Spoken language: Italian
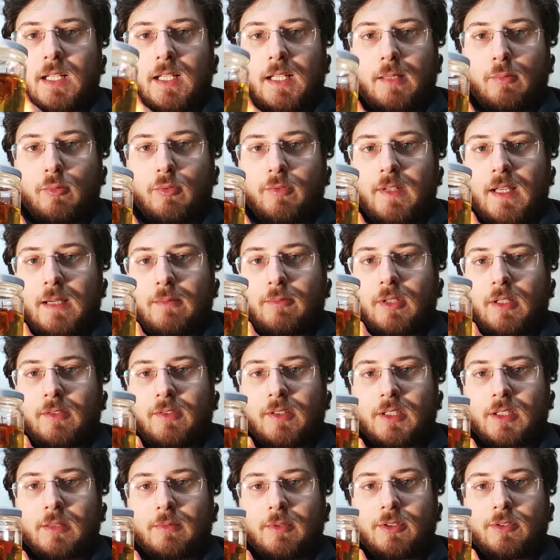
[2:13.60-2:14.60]
la rimuoviamo, la
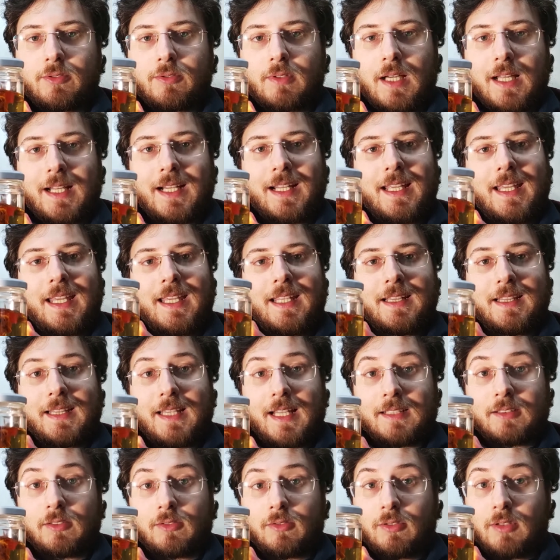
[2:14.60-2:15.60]
facciamo asciugare e
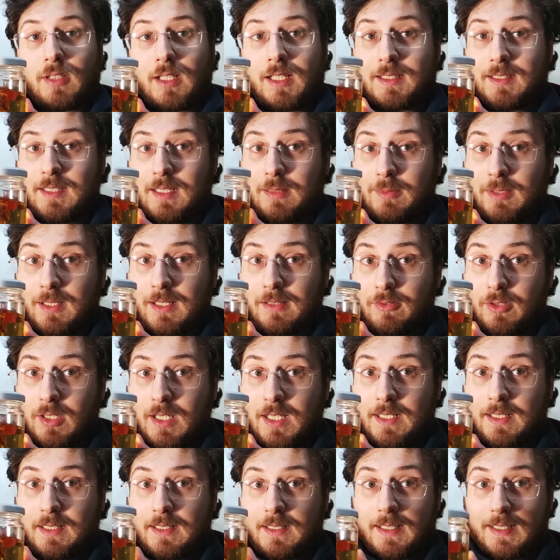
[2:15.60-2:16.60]
intanto andiamo a
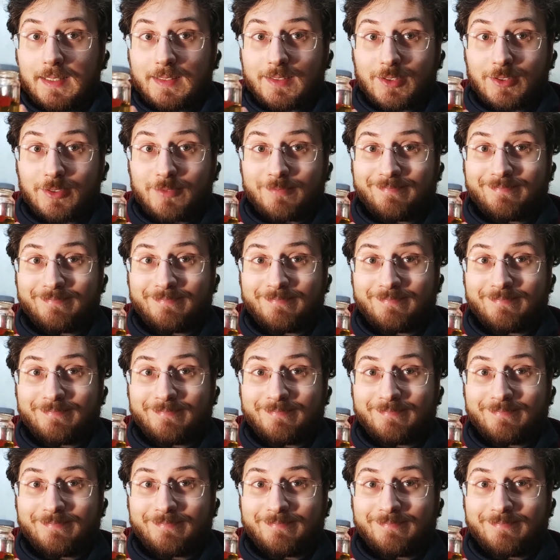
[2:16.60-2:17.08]
lavorare il resto.